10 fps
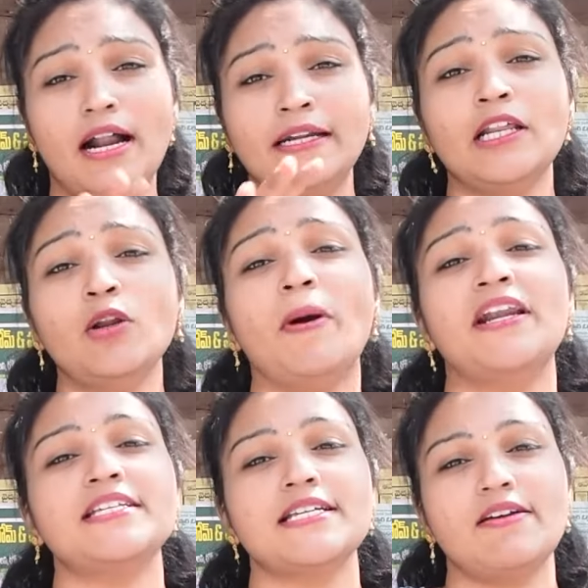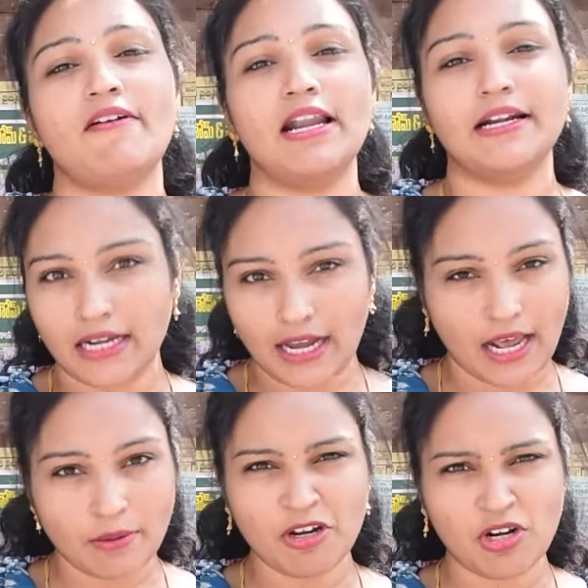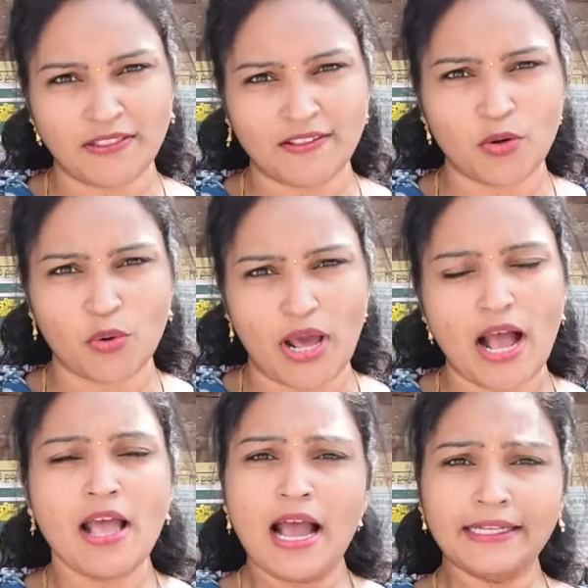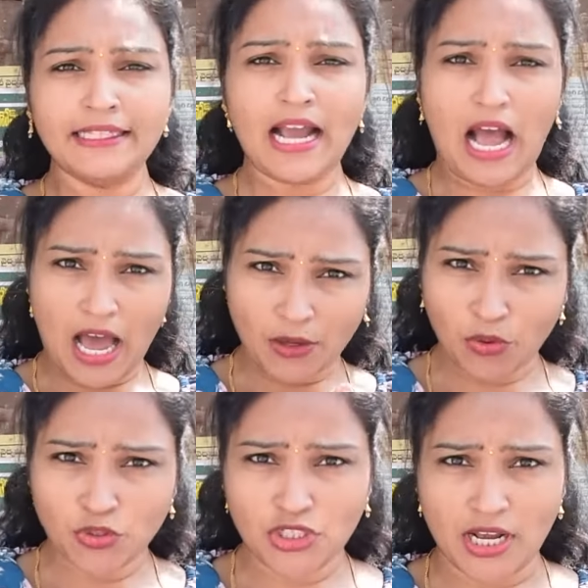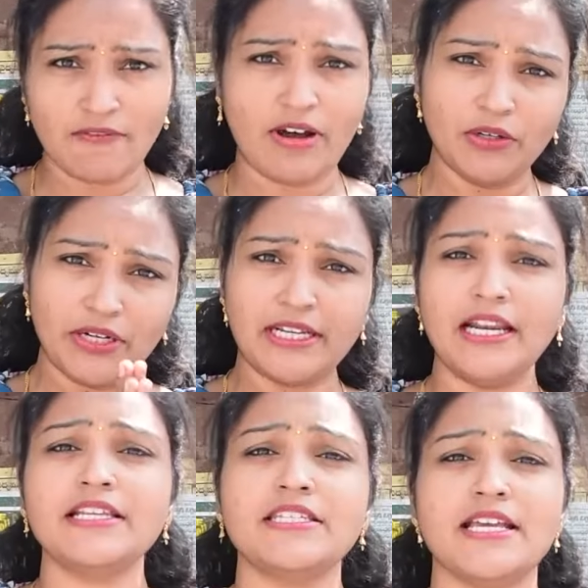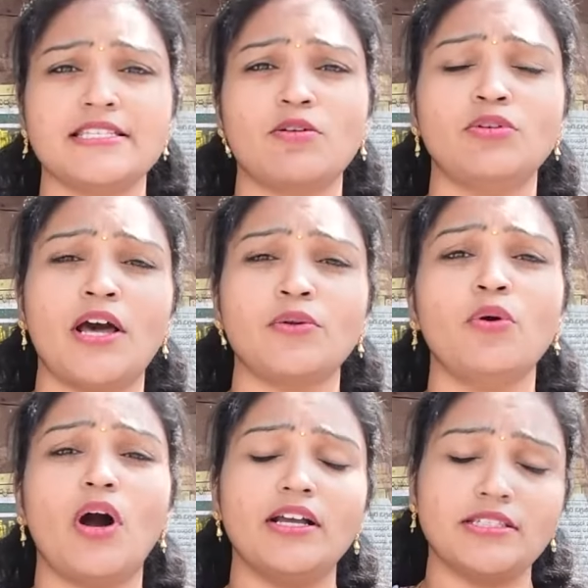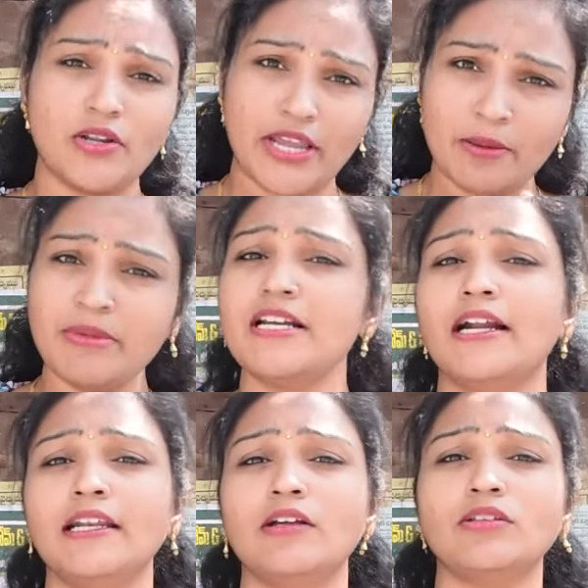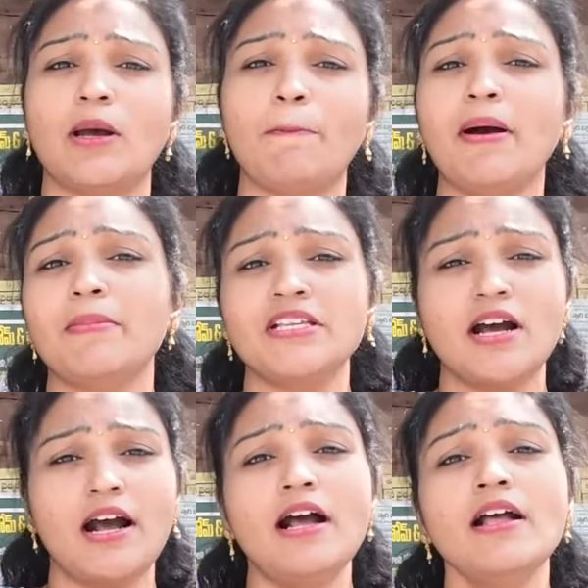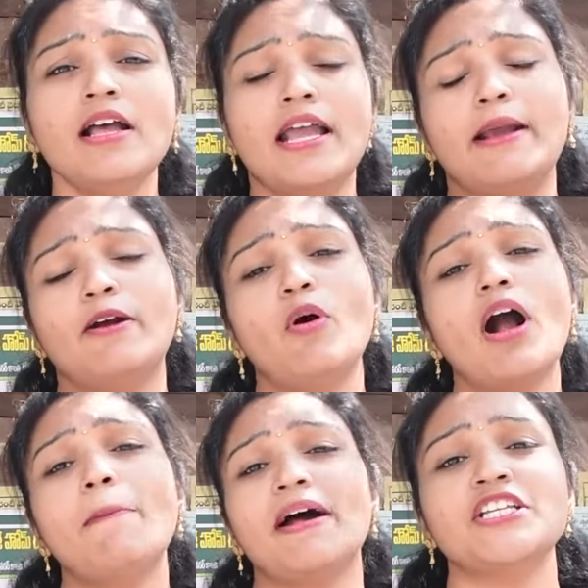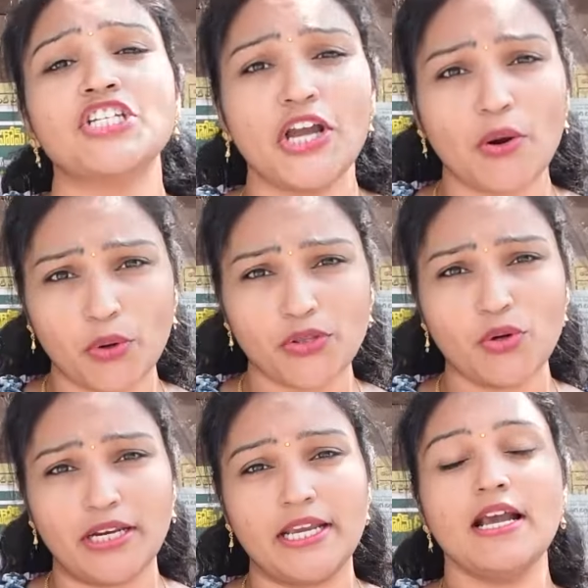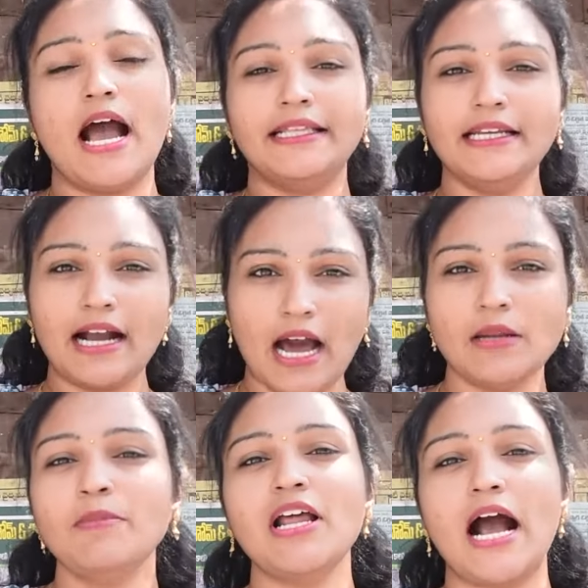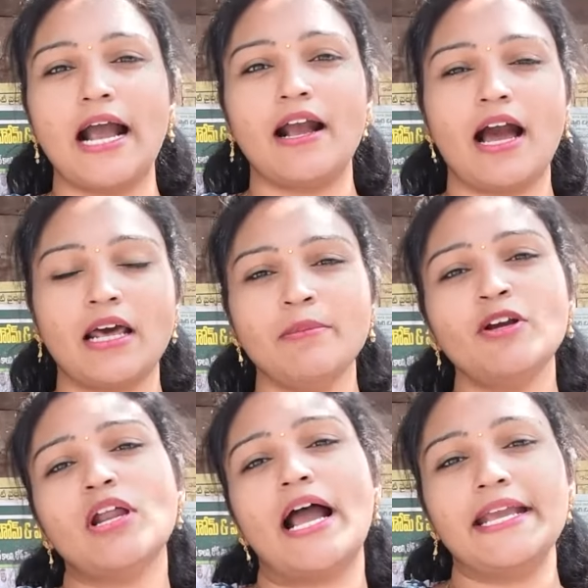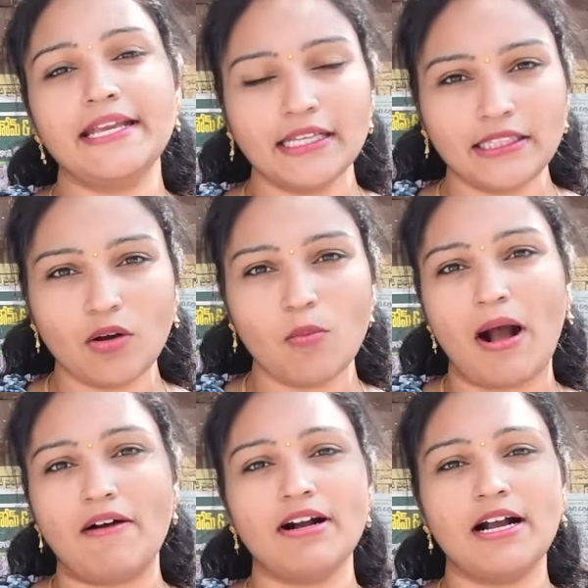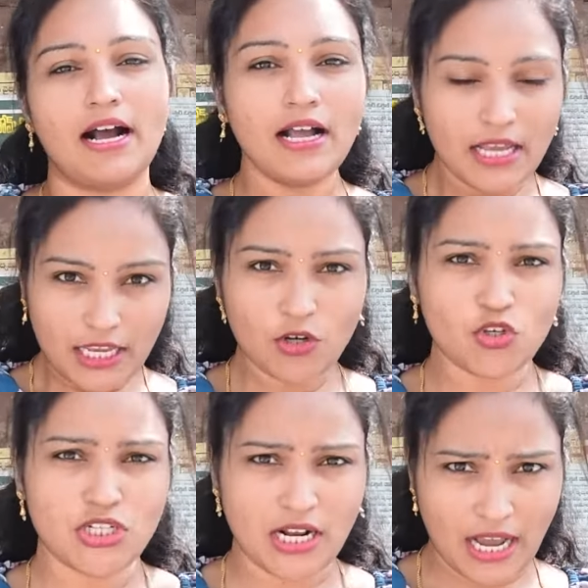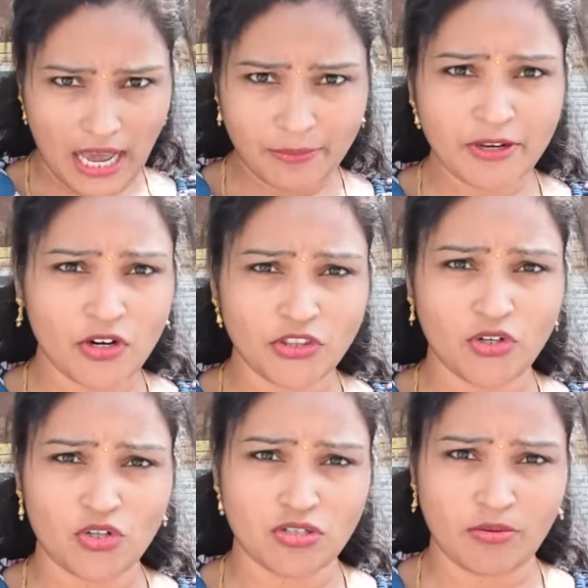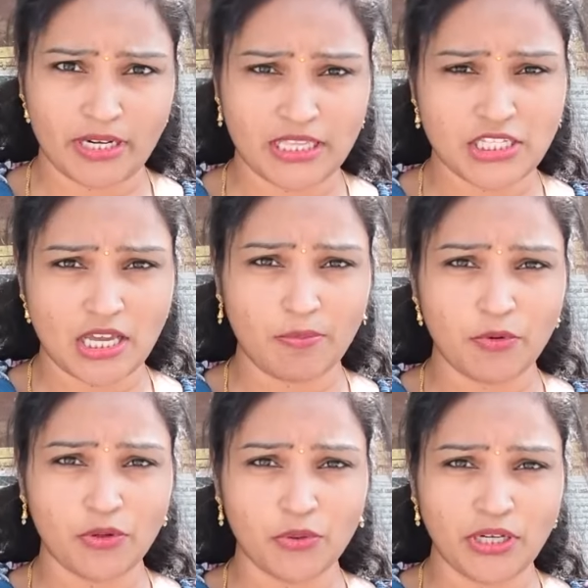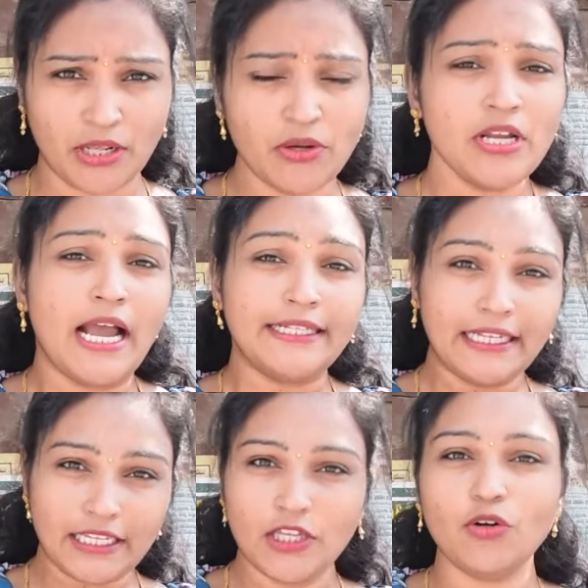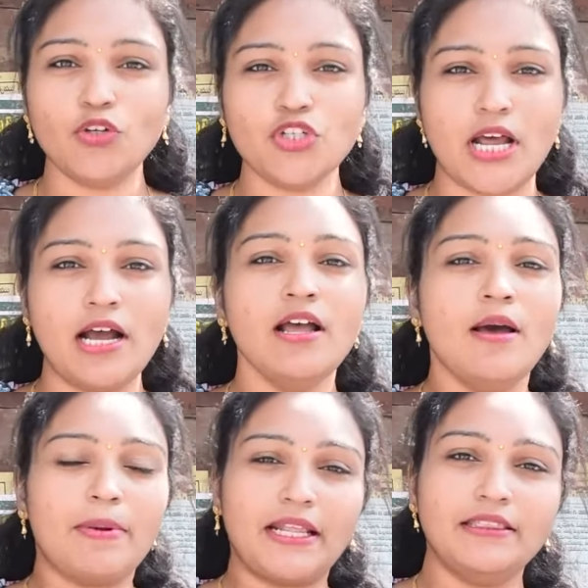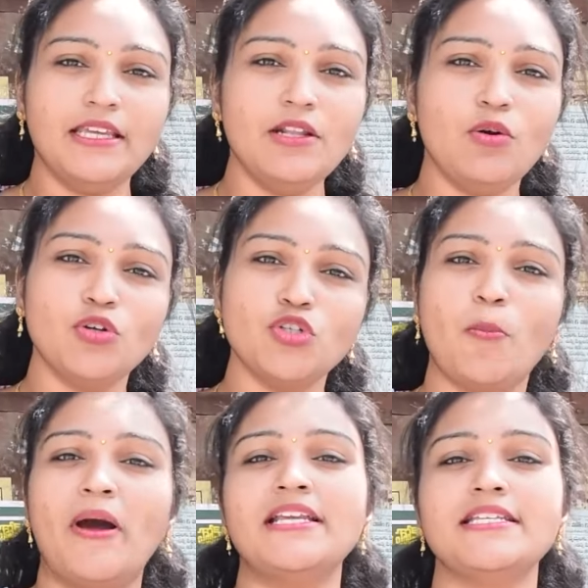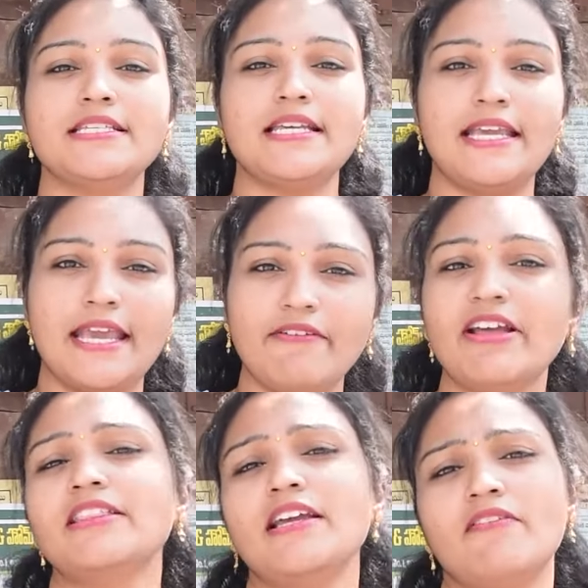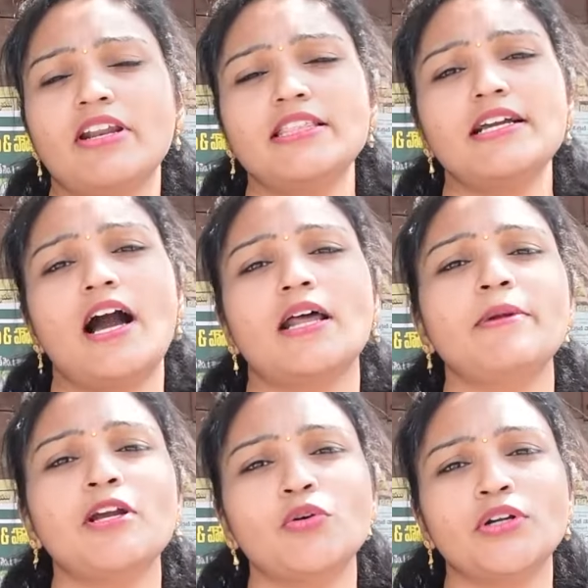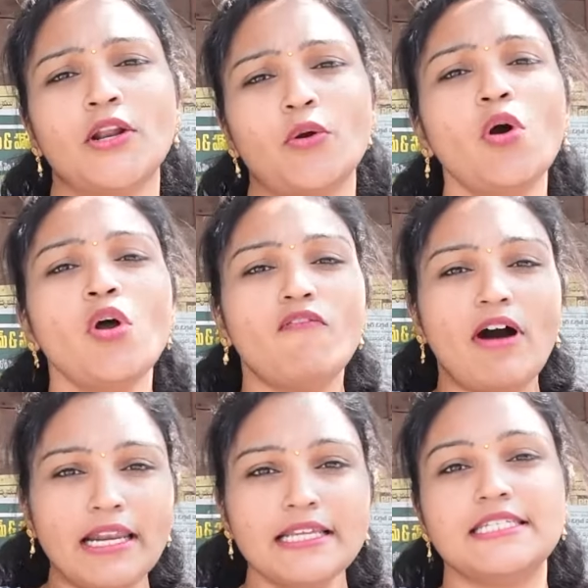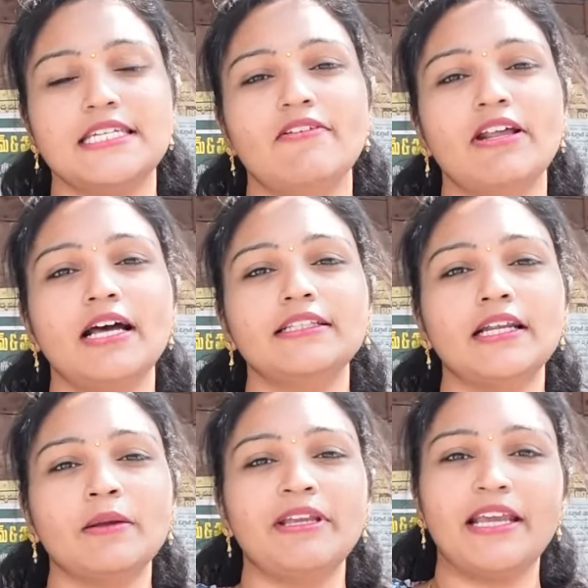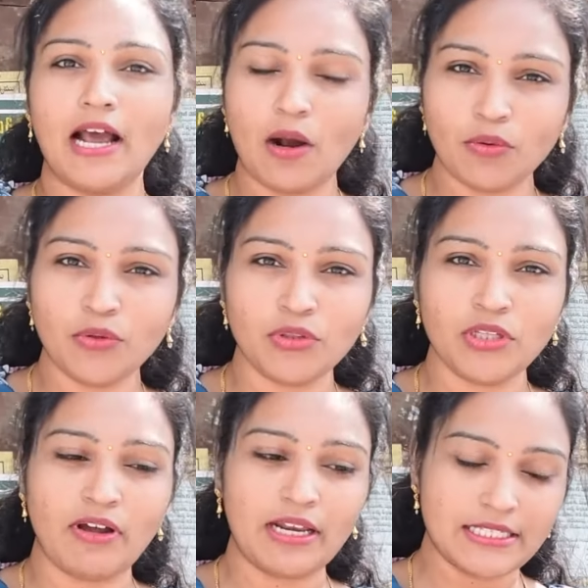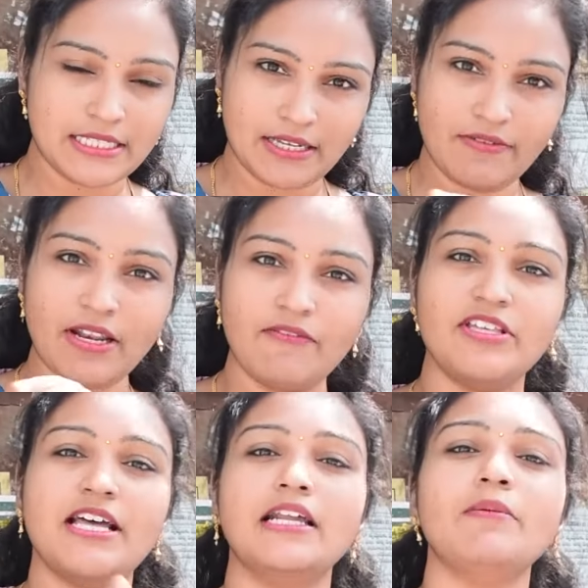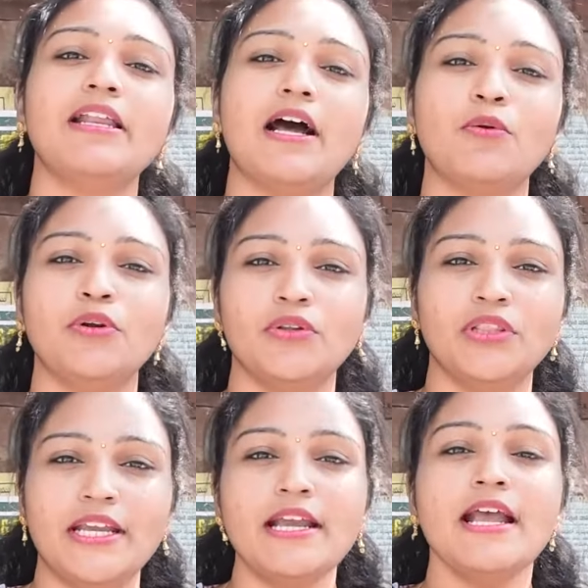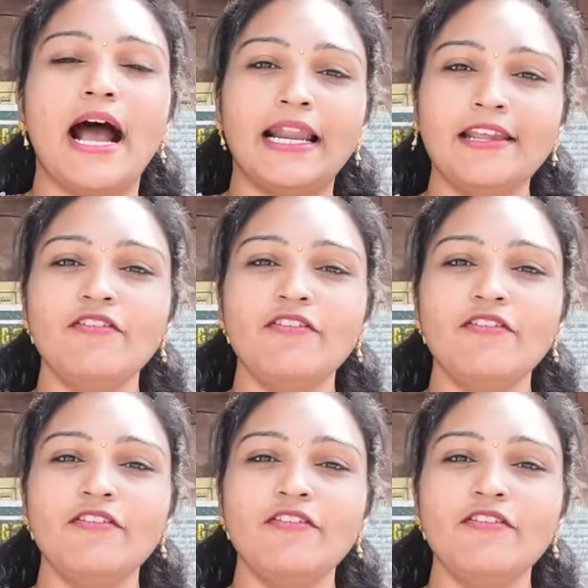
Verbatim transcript: గంటలు పనిచేసే వాళ్ళంట కార్మికులందరూ కూడా అయితే ఆ రోజున వాళ్ళు డిక్లేర్ చేసుకున్నారు అసలు ఎనిమిది గంటలకు తప్ప మినహా ఎక్కువగా పని చేయకూడదు అని అయితే కార్మికుల కార్మికుల ఐక్యతకు భావంగా ఈ రోజున కార్మికుల దినోత్సవం అనేది జరుపుకుంటూ ఉంటారు అయితే ఈ రోజున ప్రతిరోజు పనిచేసే ఏవైతే ఎవరైతే కార్మికులు ఉంటారో వాళ్ళ జీవనాధారం ఎలా ఉంటుంది వాళ్ళ జీవన విధానం ఎలా ఉంటుంది అన్ని